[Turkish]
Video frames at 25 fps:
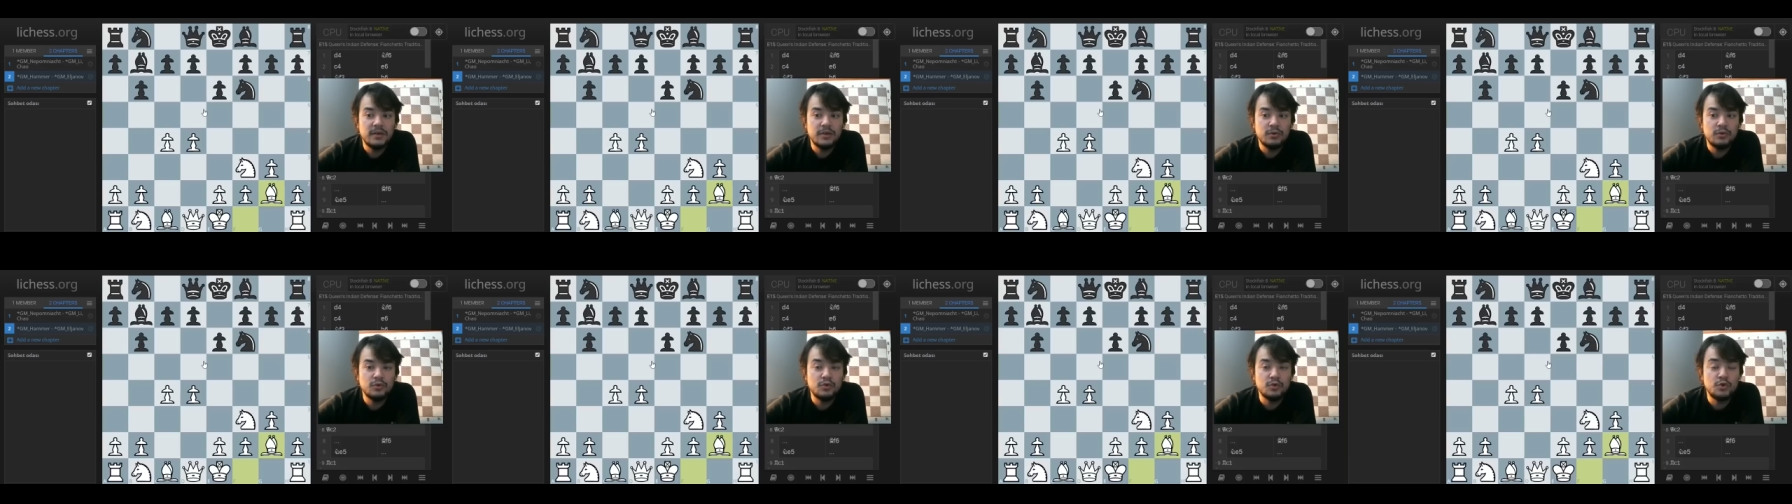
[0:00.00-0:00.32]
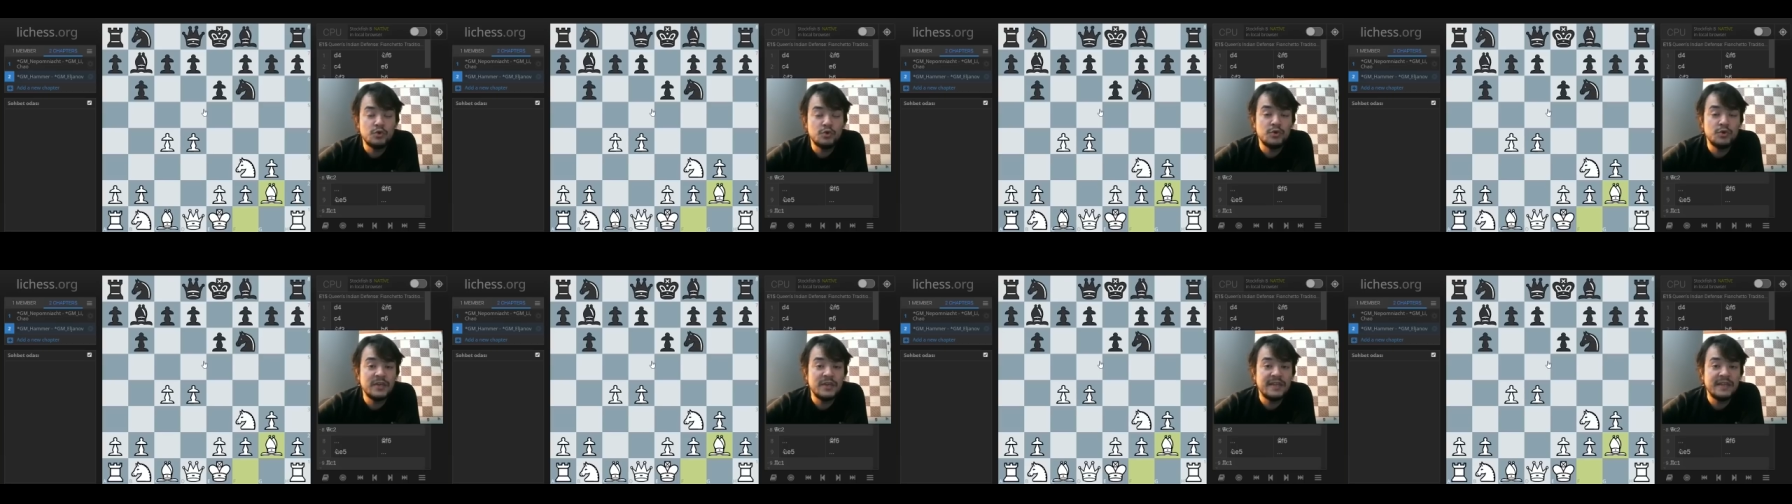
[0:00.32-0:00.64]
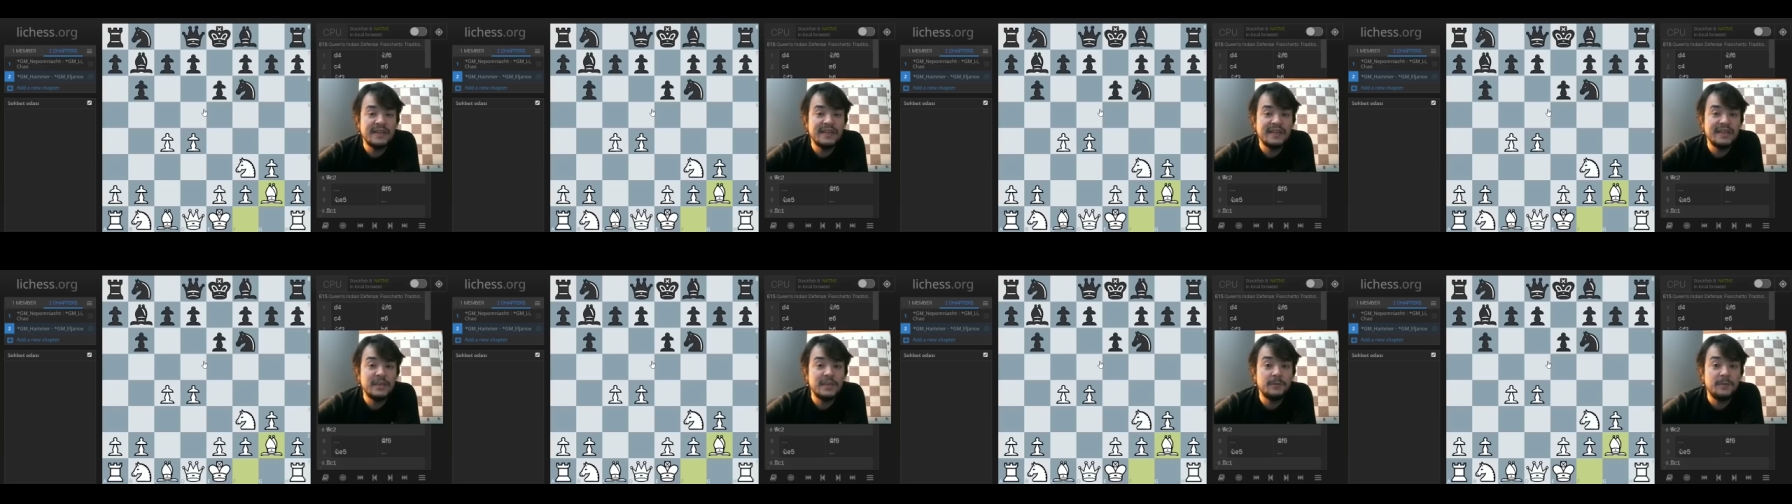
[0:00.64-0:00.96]
üst
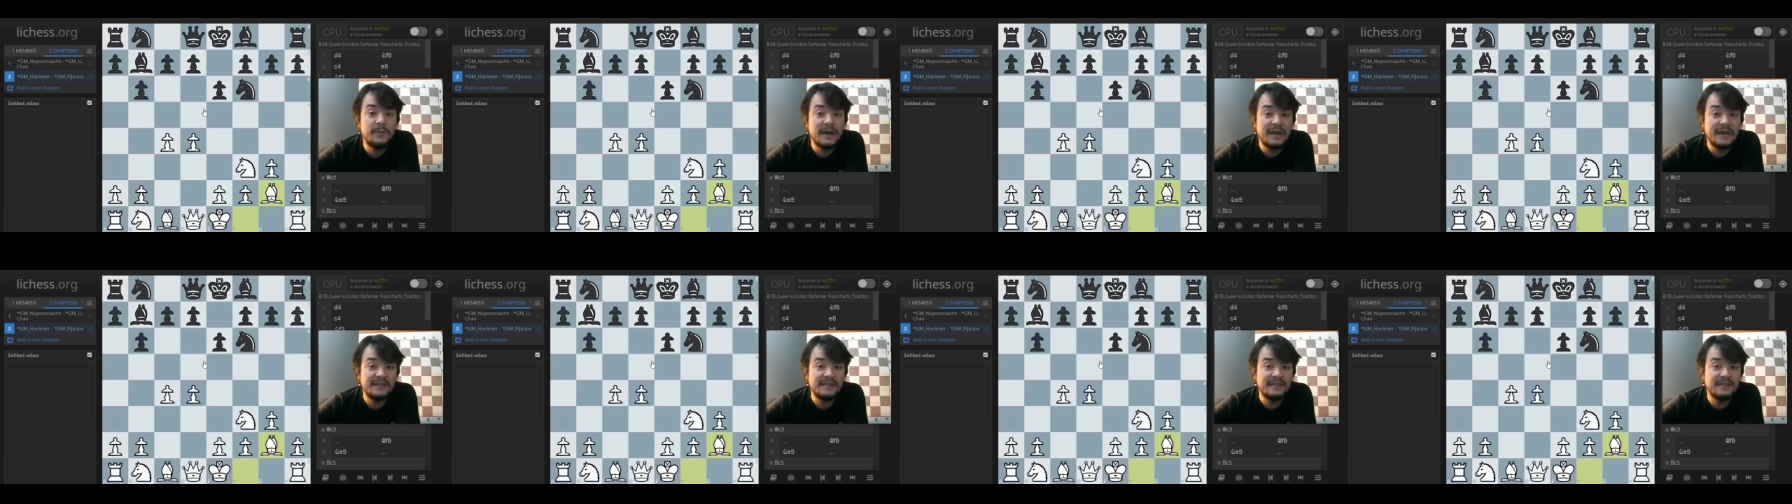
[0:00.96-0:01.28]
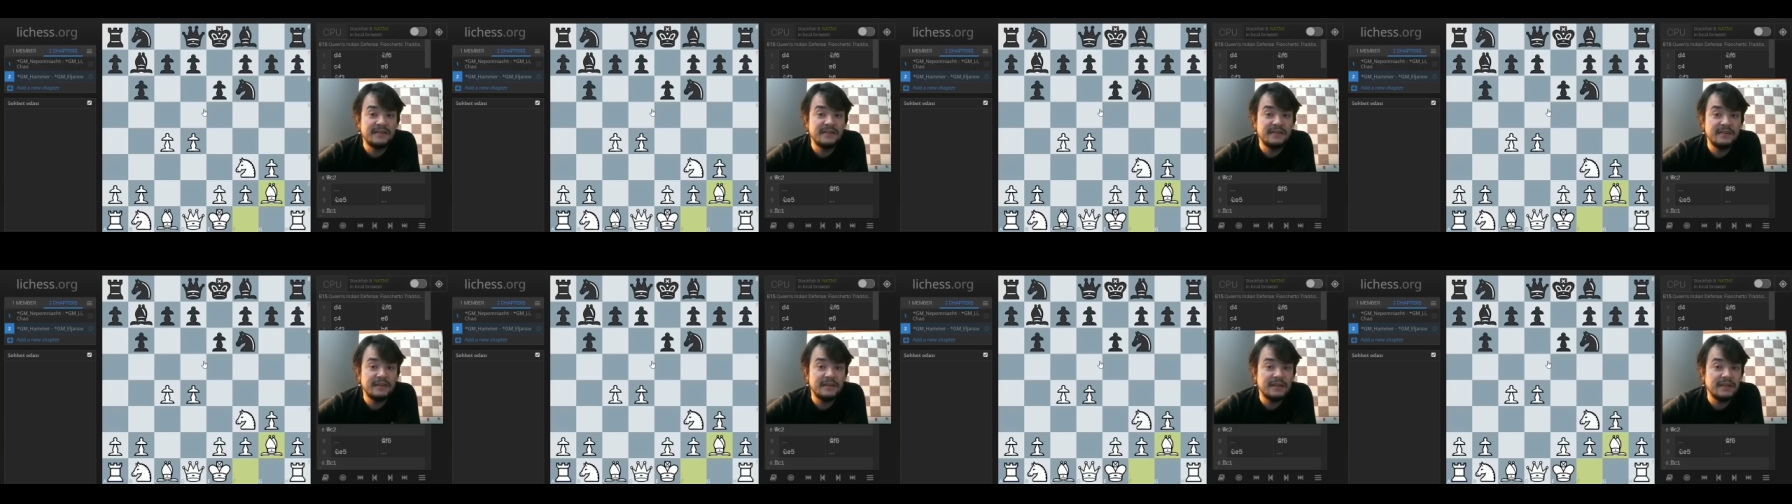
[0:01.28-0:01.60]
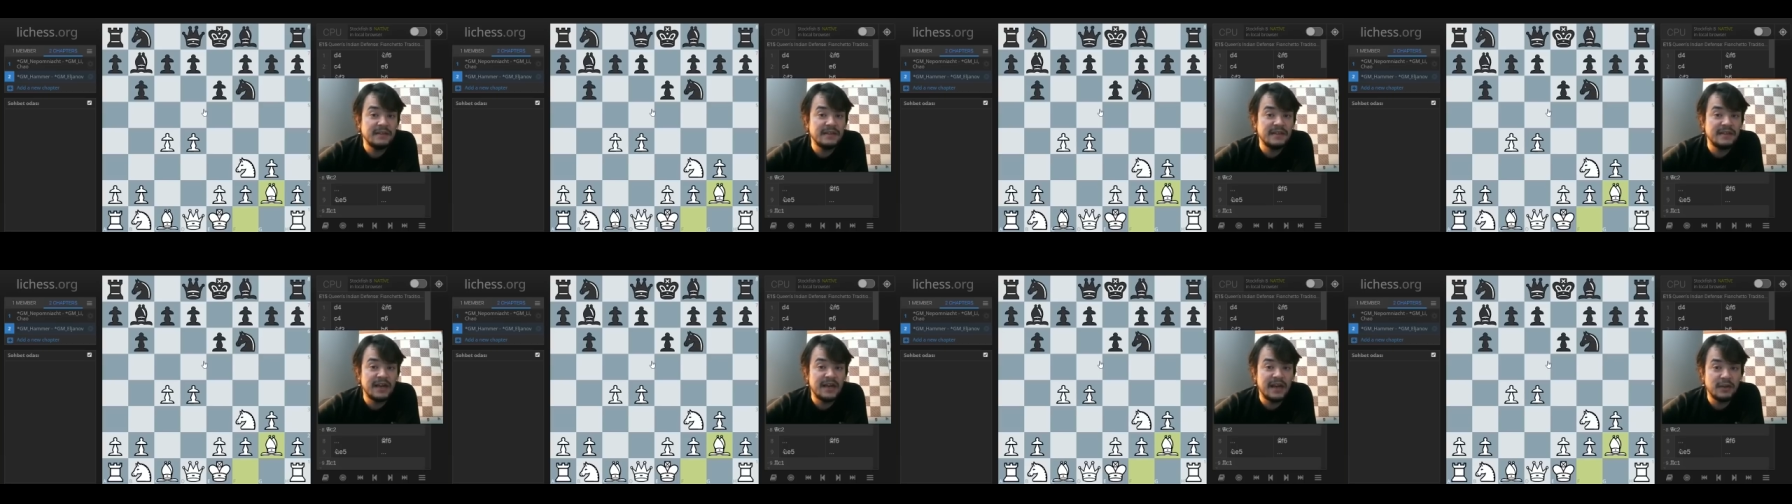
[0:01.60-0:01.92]
düzeyde iki partinin
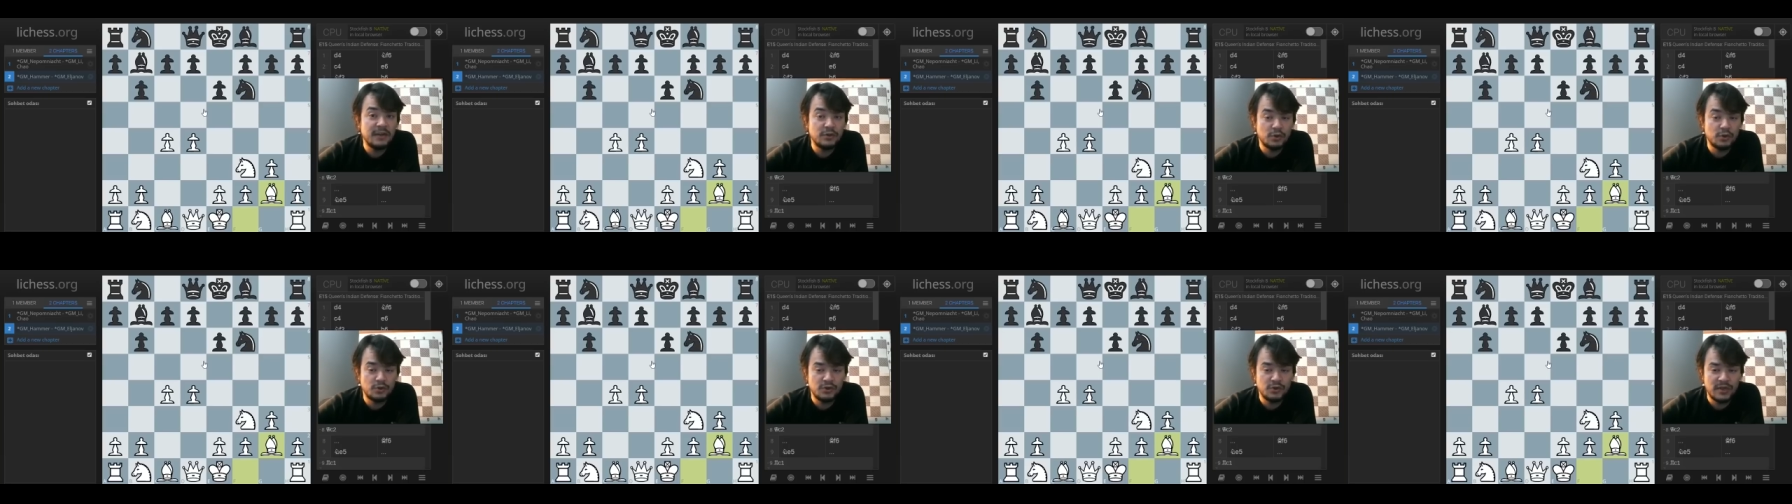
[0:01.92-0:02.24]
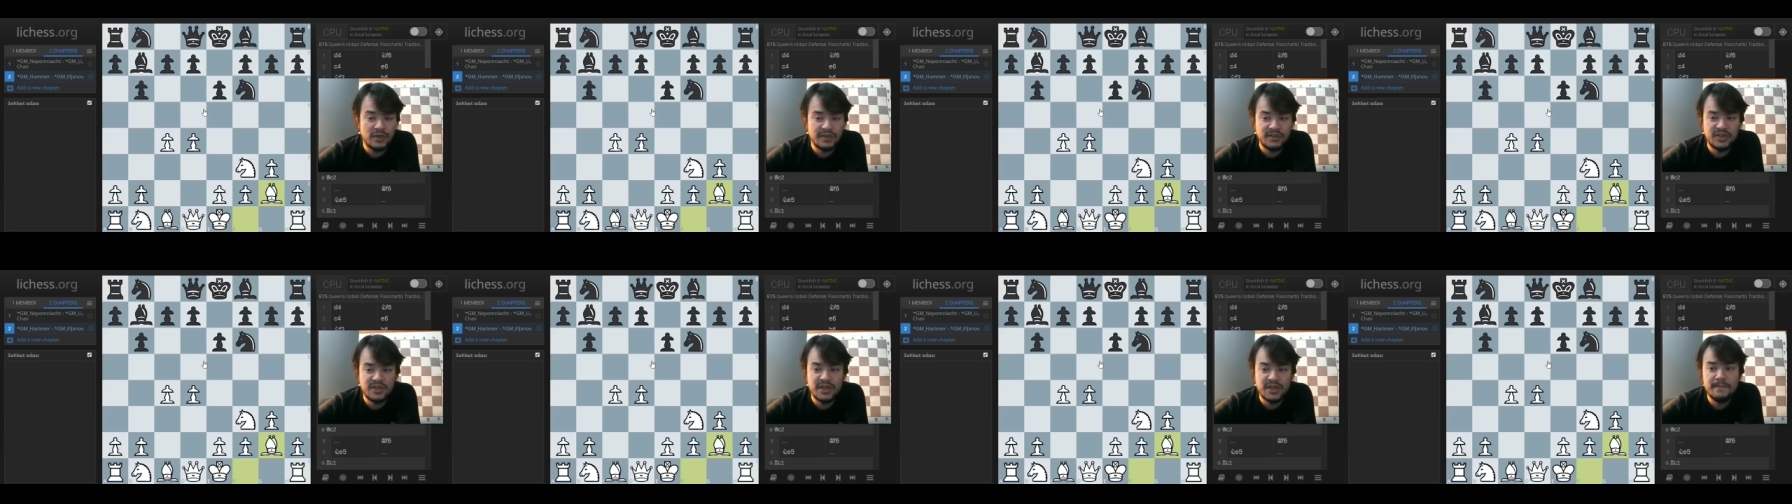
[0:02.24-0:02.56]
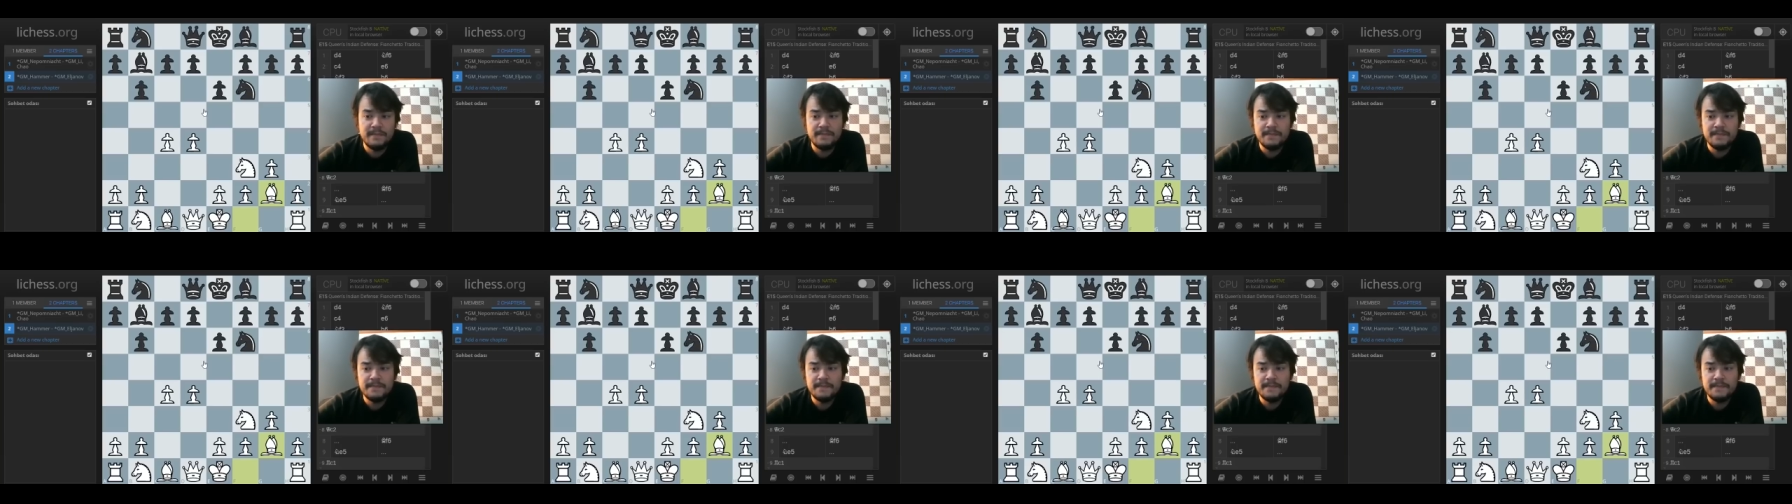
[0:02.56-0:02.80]
daha sözünü edeceğim.